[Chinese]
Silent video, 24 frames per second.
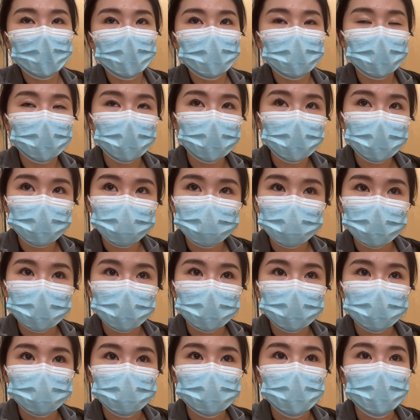那
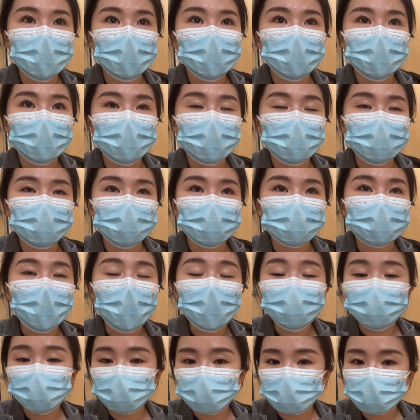anyways， 那礼
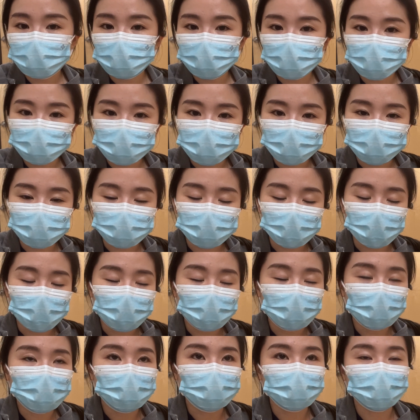拜天的时
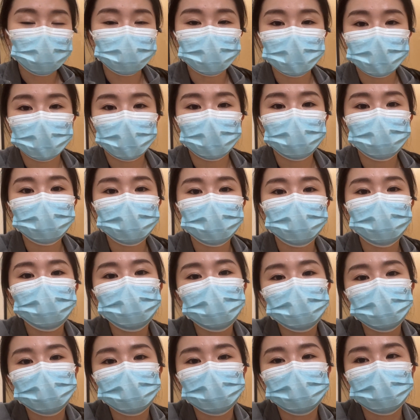候，原本要跟
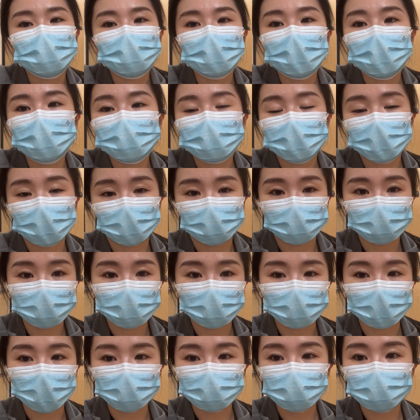我朋
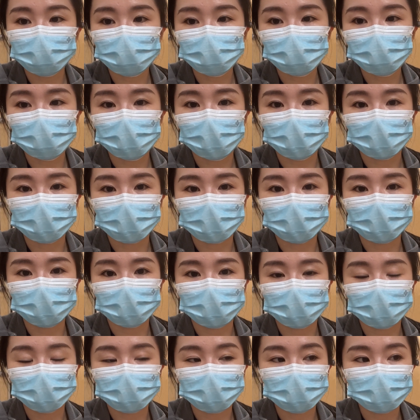友要去做那
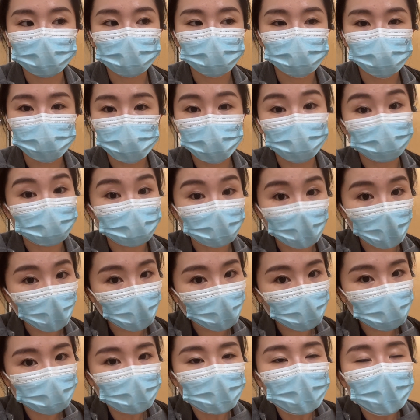个
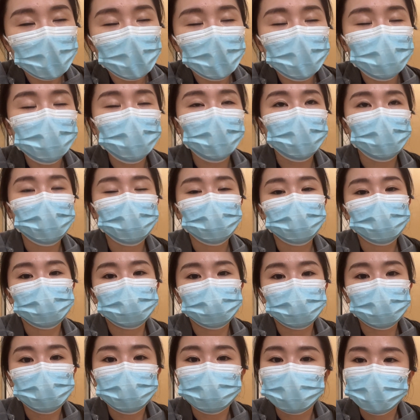Zumba， 那
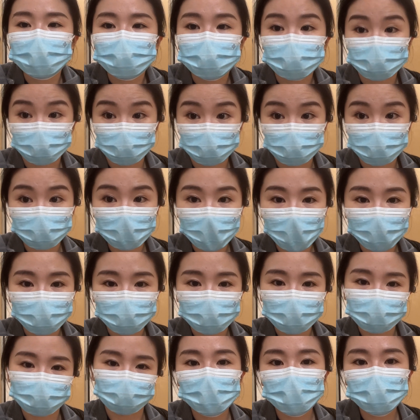因为我们迟到
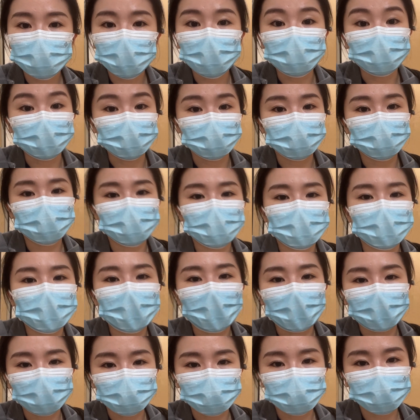了，所以我们就
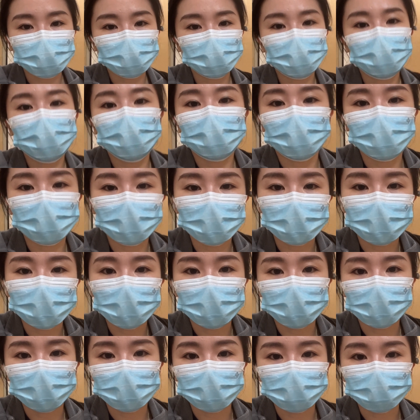改去一
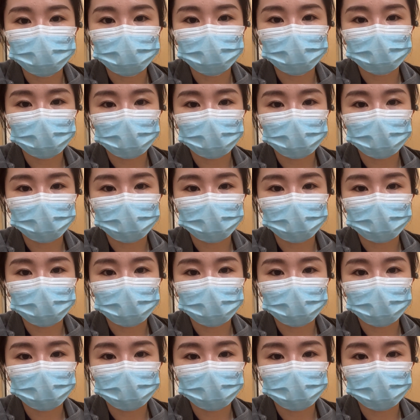个